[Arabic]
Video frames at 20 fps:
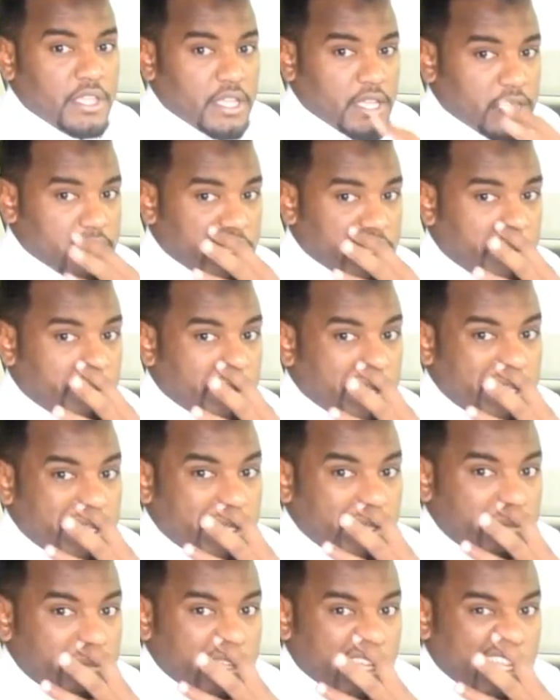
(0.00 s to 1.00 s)
نظام
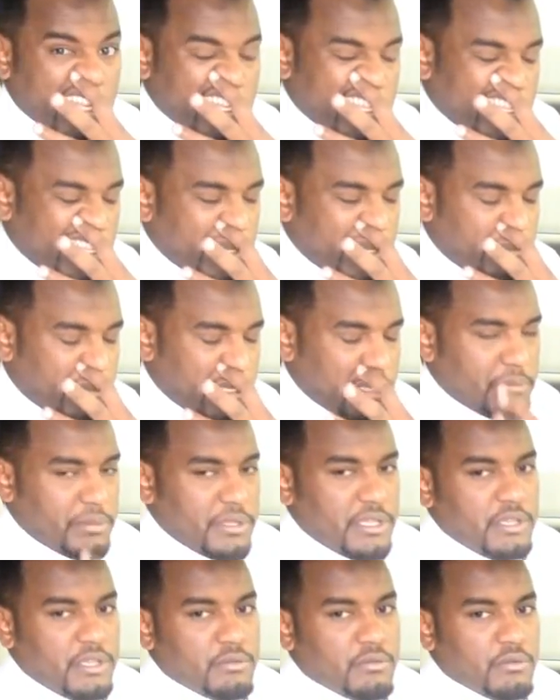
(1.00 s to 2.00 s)
الاي بي
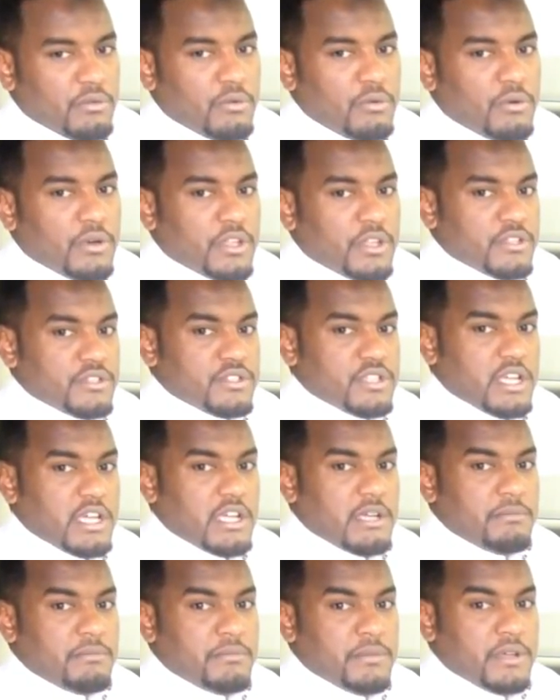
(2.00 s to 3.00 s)
بي وهو
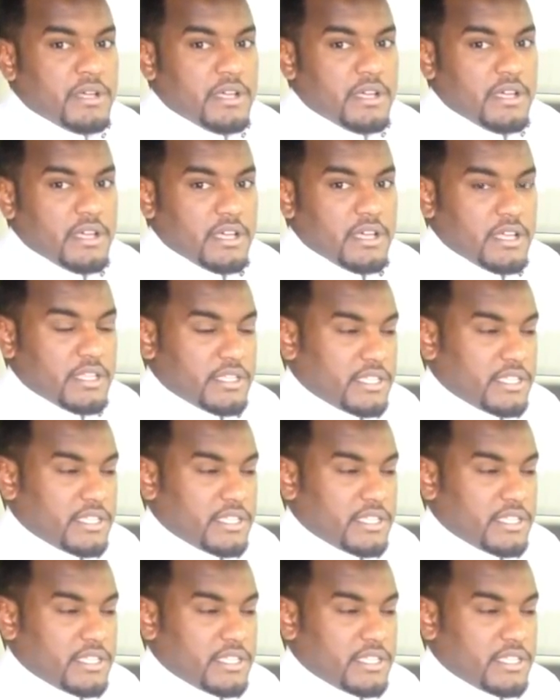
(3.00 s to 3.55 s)
نظام آه،